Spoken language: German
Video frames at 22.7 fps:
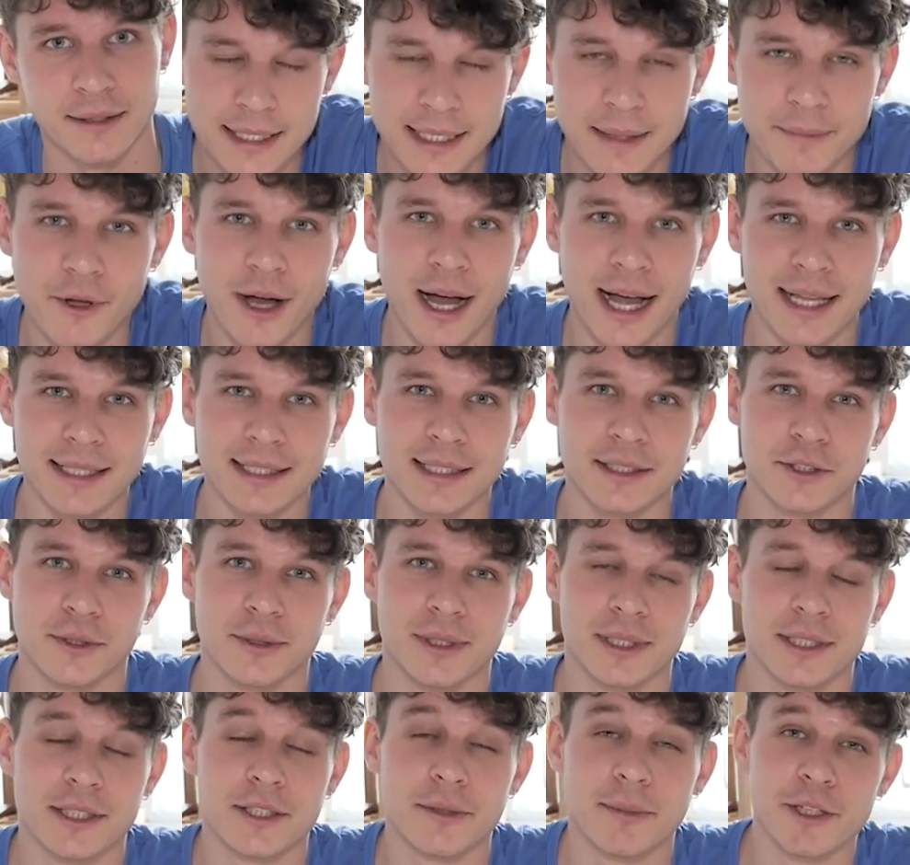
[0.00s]
Es gibt noch andere
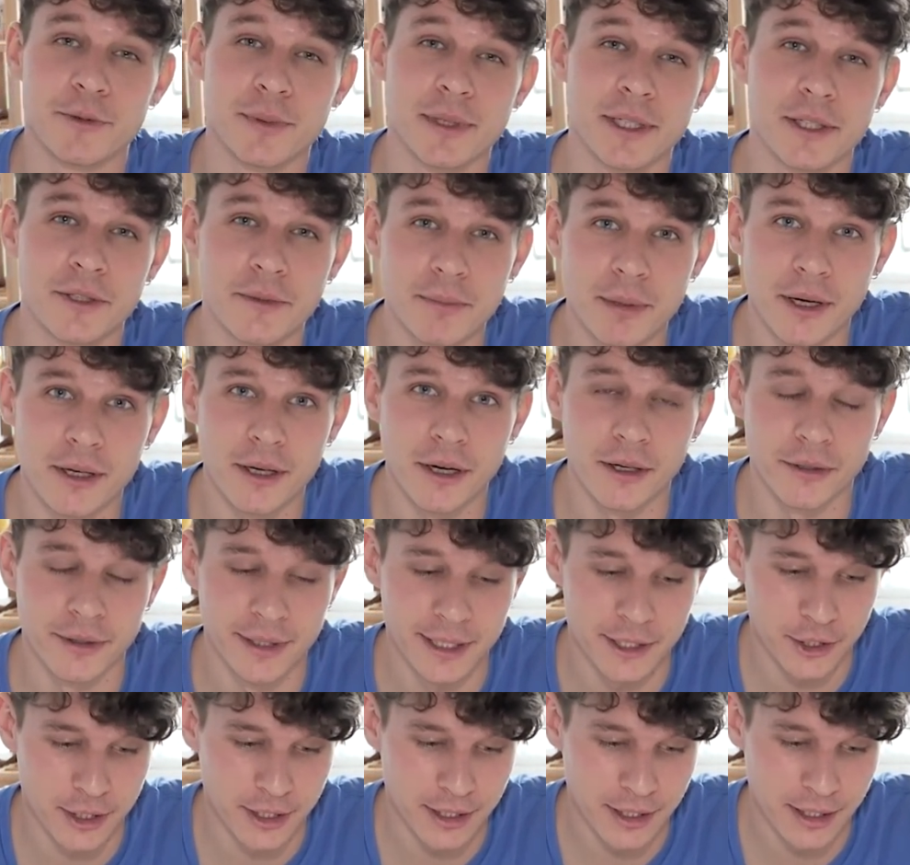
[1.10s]
Tools, zum Beispiel uBlock
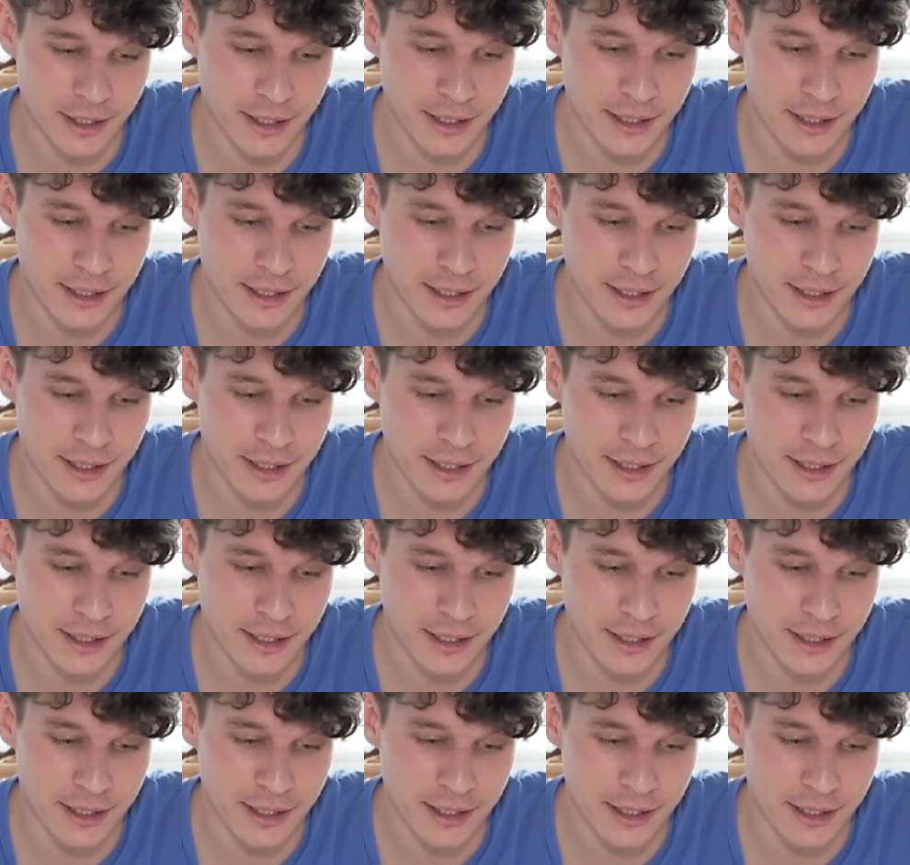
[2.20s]
Origin,